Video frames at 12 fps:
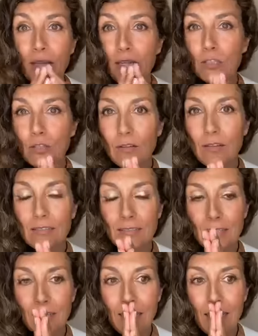
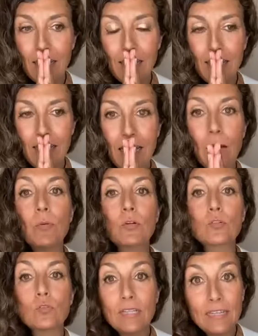Entonces, la
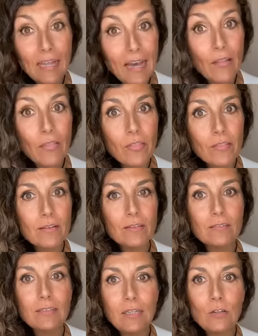oportunidad
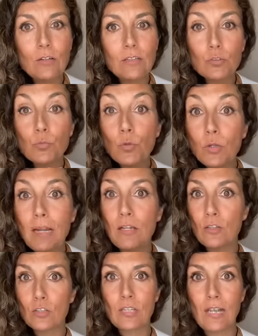de hoy es muy
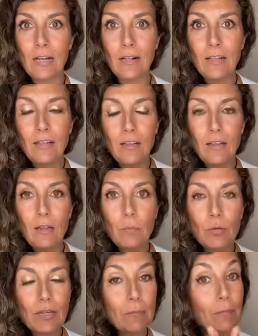valiosa
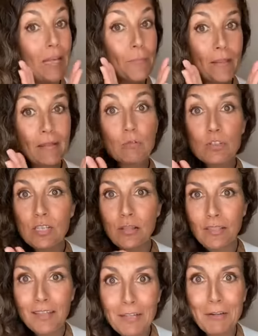porque empezamos de
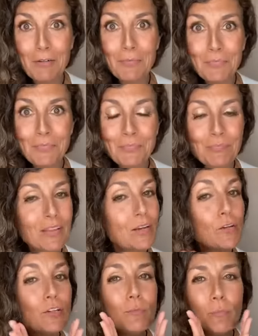cero.
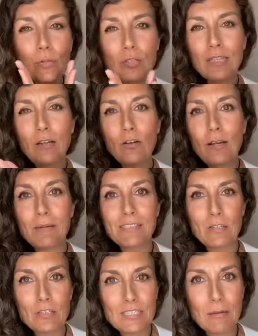No importa lo que ha
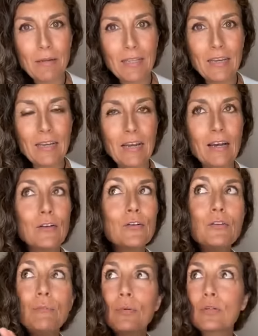pasado esta mañana,
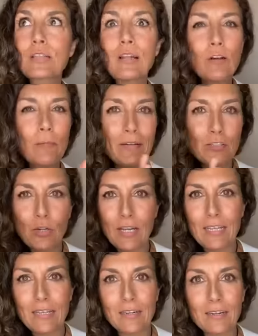no importa lo que pasó
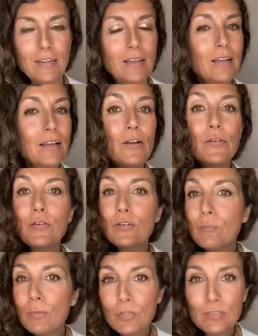ayer, no
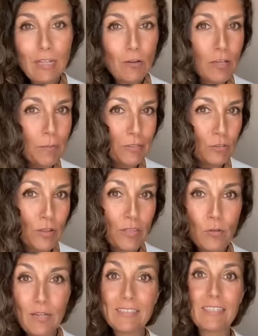importa lo que pasó
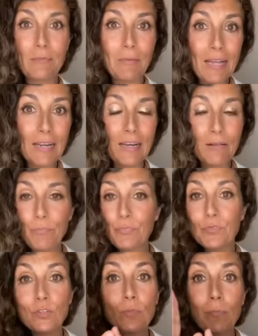hace una semana,
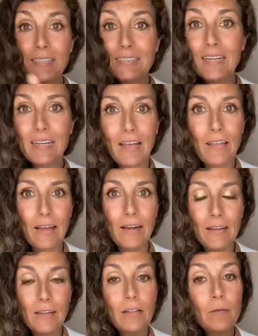no pasa nada,
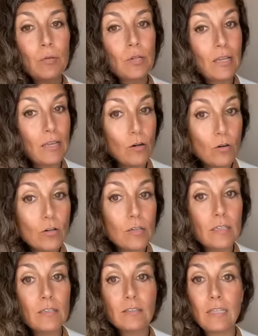porque
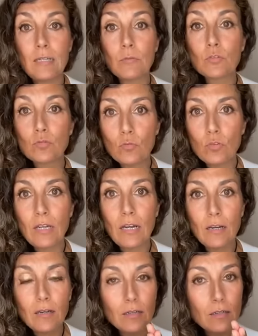hoy tenemos
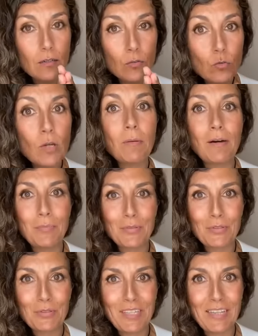una nueva
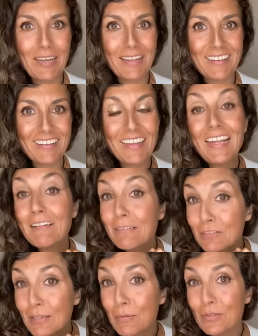oportunidad y la
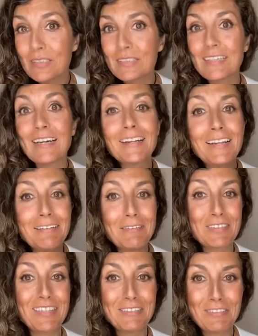vamos a aprovechar y la
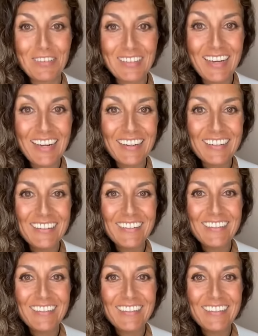vamos a disfrutar